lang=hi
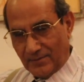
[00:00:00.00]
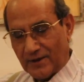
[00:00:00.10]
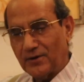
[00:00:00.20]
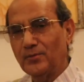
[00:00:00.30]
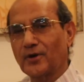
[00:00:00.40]

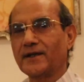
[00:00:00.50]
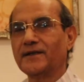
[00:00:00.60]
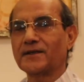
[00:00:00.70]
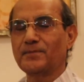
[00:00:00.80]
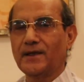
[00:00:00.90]

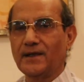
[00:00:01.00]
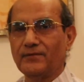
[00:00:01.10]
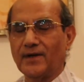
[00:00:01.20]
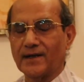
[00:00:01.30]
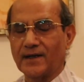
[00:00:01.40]
बैतुलमक़दस में
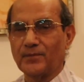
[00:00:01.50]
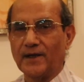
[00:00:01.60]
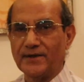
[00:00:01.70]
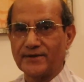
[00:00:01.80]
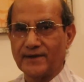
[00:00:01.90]
वहाँ के
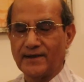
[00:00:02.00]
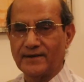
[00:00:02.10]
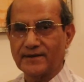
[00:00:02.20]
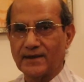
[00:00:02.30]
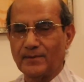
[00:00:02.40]

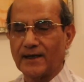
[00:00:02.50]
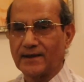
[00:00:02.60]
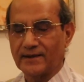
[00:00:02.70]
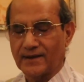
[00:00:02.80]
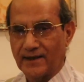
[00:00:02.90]
पैलेस्टीनियंस
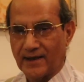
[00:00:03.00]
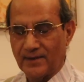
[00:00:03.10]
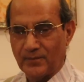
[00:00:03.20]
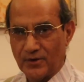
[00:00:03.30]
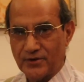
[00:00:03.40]
इबादत करने के
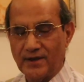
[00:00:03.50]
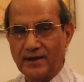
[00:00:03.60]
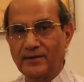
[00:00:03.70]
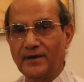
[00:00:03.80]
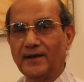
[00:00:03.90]
लिए पहुँचे
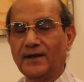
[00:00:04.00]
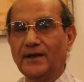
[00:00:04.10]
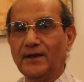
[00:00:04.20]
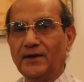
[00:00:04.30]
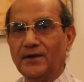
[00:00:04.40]

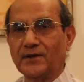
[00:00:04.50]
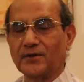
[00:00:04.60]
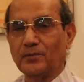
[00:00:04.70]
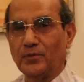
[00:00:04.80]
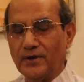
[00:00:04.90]

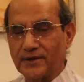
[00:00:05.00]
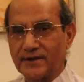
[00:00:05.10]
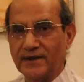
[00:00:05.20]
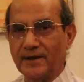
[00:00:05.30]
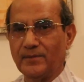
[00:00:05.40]
तो
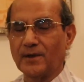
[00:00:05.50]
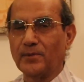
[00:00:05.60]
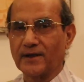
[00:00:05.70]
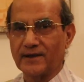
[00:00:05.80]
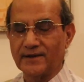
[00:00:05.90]
पुलिस ने
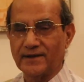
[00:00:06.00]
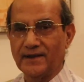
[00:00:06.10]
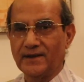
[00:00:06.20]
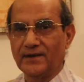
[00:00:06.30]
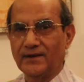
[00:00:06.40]
बर्बरता
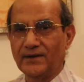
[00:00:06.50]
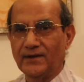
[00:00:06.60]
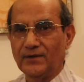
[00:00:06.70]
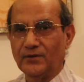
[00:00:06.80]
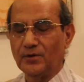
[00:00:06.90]
से
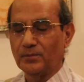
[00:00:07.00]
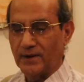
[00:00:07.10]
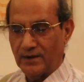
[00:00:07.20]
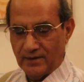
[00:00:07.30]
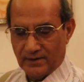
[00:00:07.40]
उन
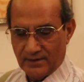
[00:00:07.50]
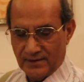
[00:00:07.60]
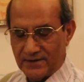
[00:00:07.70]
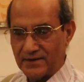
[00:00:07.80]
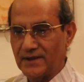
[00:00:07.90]

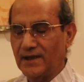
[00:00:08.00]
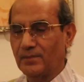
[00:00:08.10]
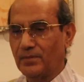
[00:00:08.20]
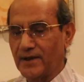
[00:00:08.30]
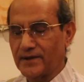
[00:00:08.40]
पर स्टील
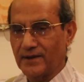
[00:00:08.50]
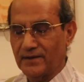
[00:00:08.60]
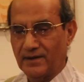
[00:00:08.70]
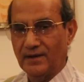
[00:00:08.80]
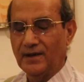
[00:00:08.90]

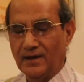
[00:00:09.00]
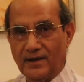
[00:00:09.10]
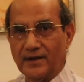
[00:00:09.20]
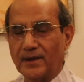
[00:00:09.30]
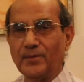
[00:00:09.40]
प्लेटेड
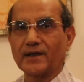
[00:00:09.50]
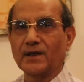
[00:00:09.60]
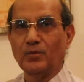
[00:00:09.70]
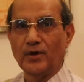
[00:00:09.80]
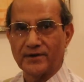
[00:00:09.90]
रबर
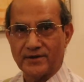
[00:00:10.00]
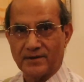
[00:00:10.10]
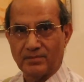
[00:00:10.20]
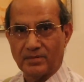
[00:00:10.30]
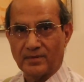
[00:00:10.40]
की बुलेट्स
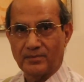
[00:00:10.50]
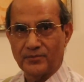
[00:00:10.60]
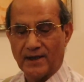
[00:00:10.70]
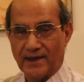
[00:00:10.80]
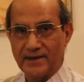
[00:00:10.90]

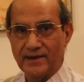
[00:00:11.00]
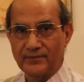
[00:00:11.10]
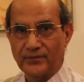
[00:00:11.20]
चलाई